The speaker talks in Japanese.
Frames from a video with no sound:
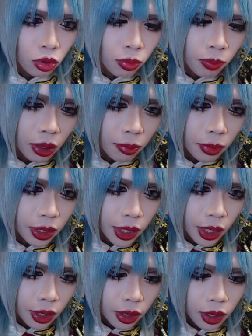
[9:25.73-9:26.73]
本番ま
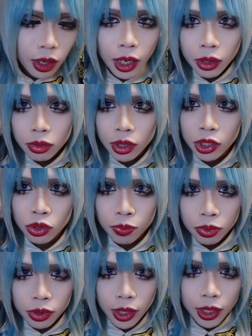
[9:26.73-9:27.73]
であと20
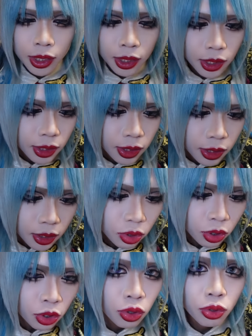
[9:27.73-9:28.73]
分です
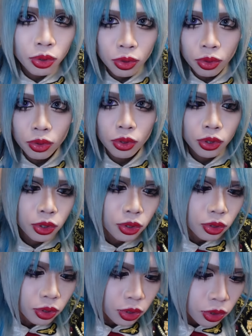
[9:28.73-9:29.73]
今日投稿す
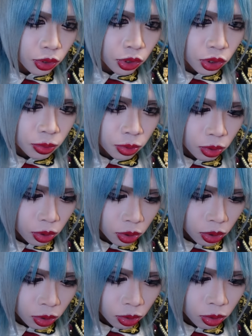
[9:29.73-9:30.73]
る YouTube
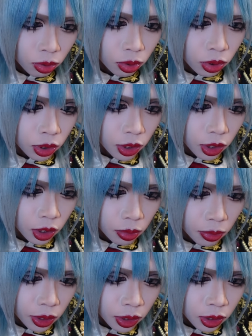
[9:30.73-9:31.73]
を投稿していき
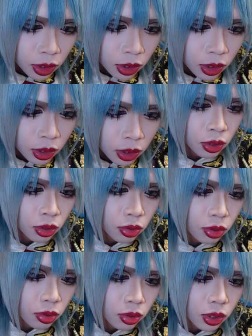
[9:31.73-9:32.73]
ます今日
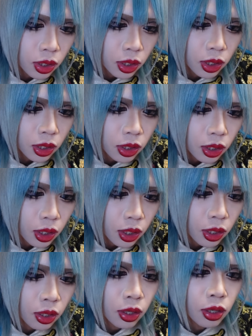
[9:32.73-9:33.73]
はこちらですね